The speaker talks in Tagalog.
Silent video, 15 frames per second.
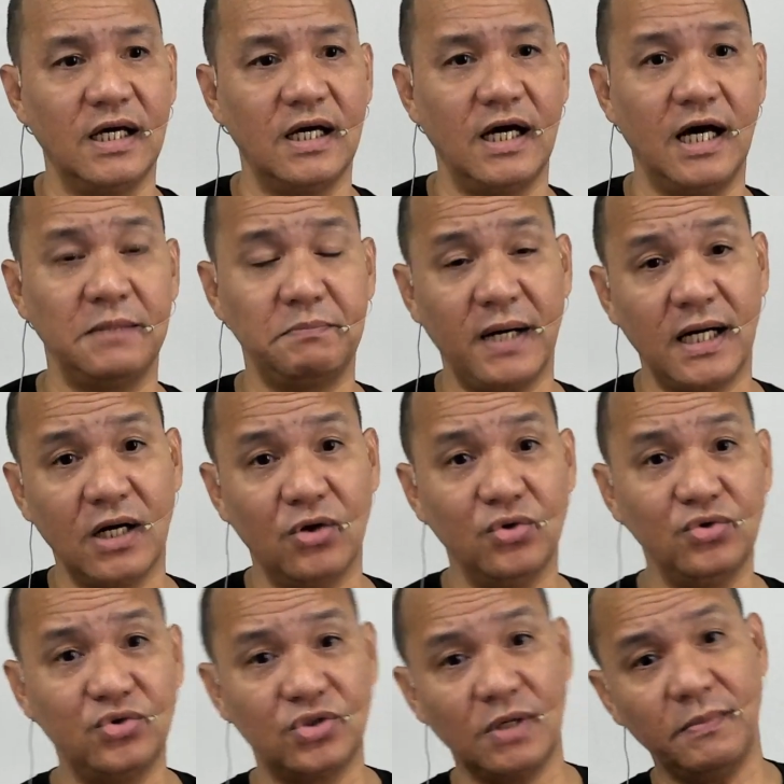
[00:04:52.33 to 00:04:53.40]
At para ho
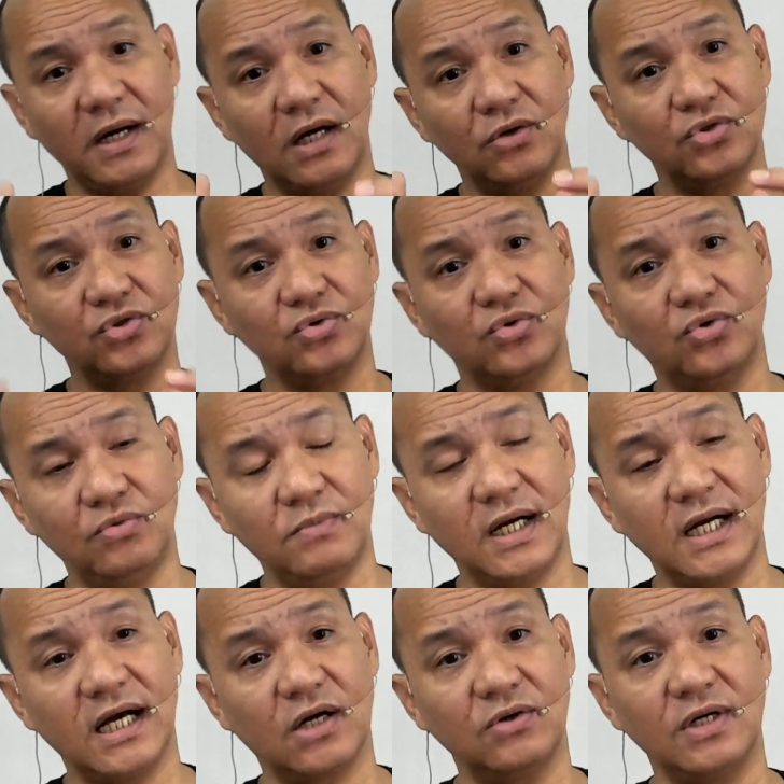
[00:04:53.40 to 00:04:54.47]
sa mga gusto hong
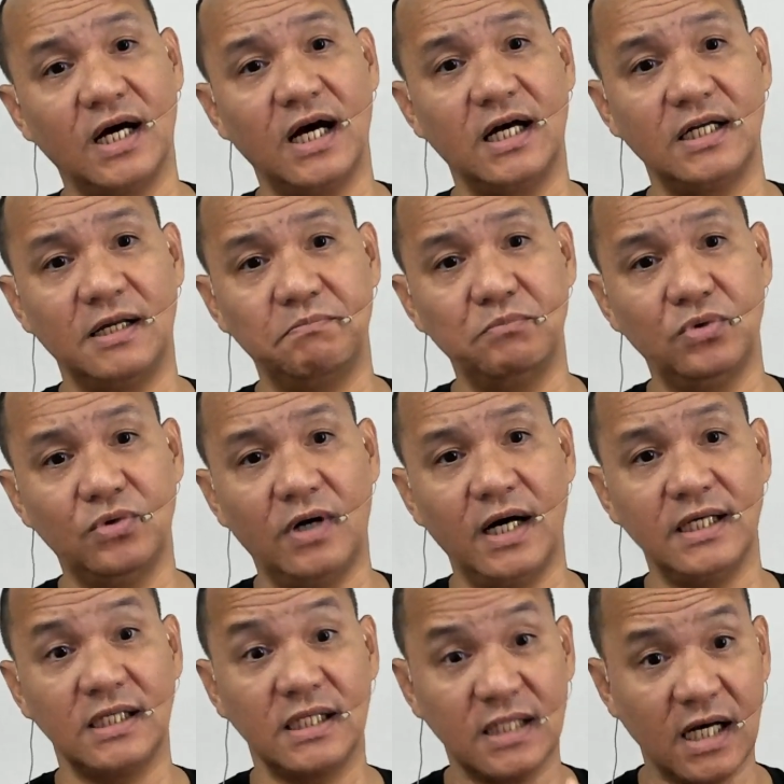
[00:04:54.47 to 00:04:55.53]
magkaroon ng hanap
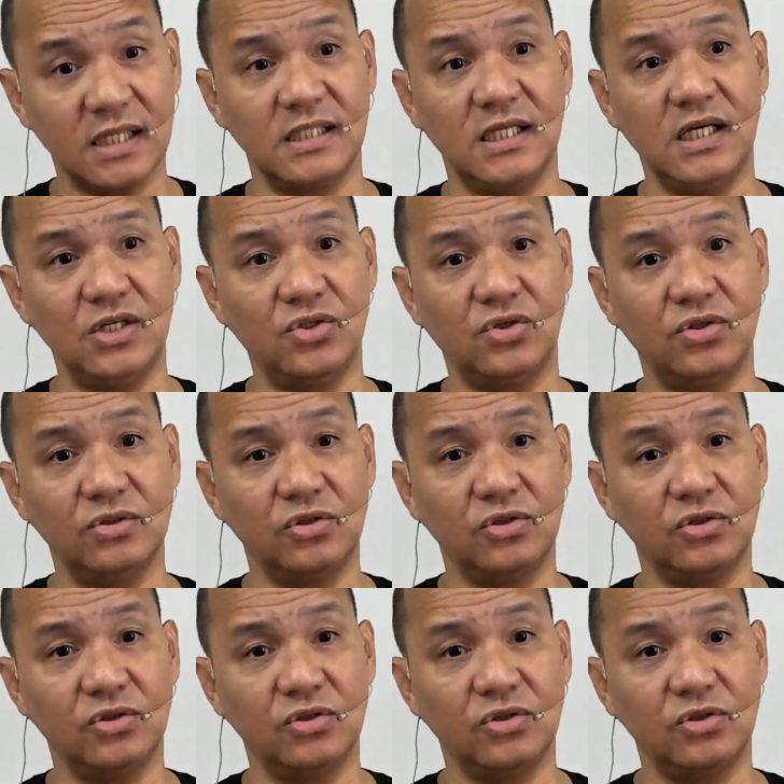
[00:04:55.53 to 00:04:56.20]
buhay sa taxation,